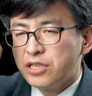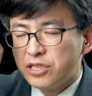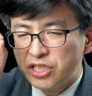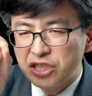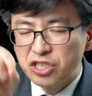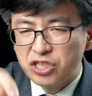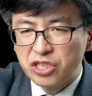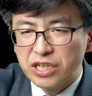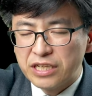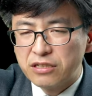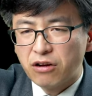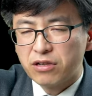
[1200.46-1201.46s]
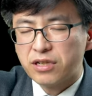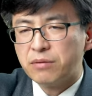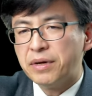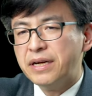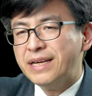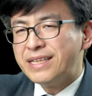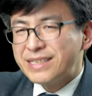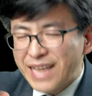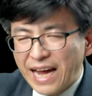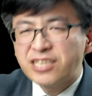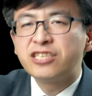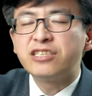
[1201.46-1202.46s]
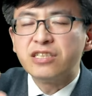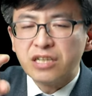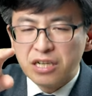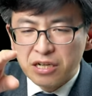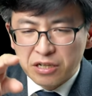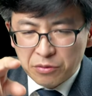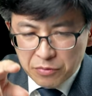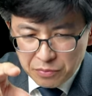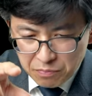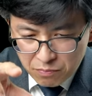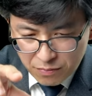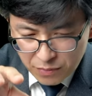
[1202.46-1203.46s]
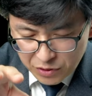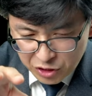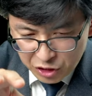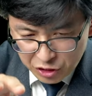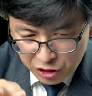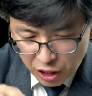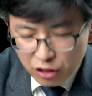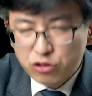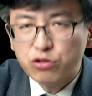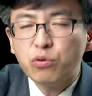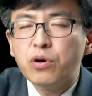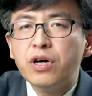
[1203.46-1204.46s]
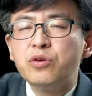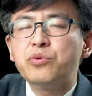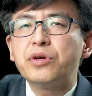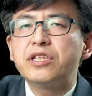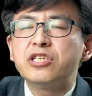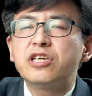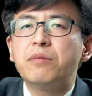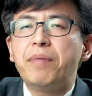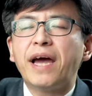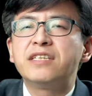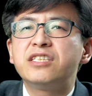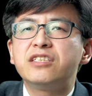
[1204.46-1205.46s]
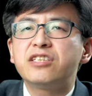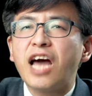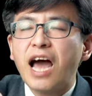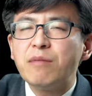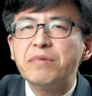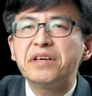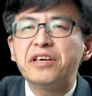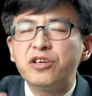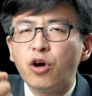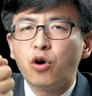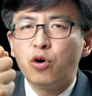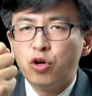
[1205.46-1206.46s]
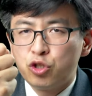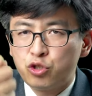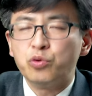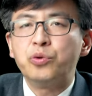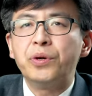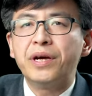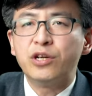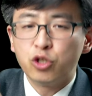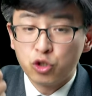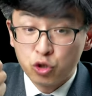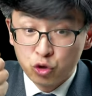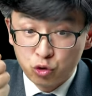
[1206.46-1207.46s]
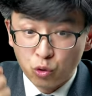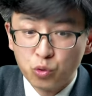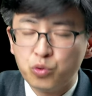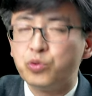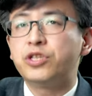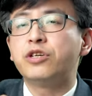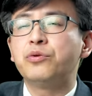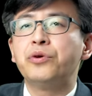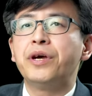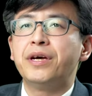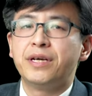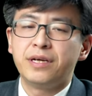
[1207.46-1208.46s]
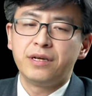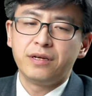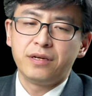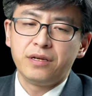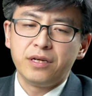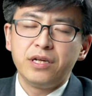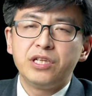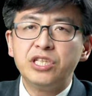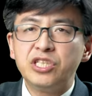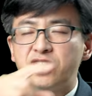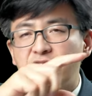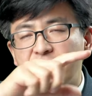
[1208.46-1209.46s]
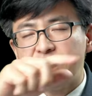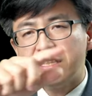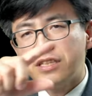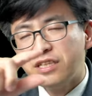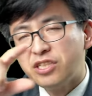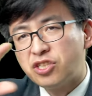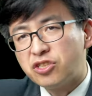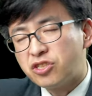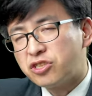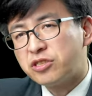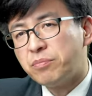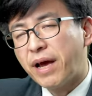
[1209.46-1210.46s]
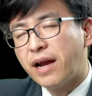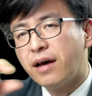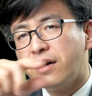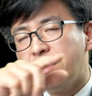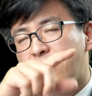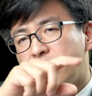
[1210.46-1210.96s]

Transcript: 信实临到了他们，但是。承受恩约的这个百姓，他们也要守约，忠于这个约。以色列人的历史是失败了，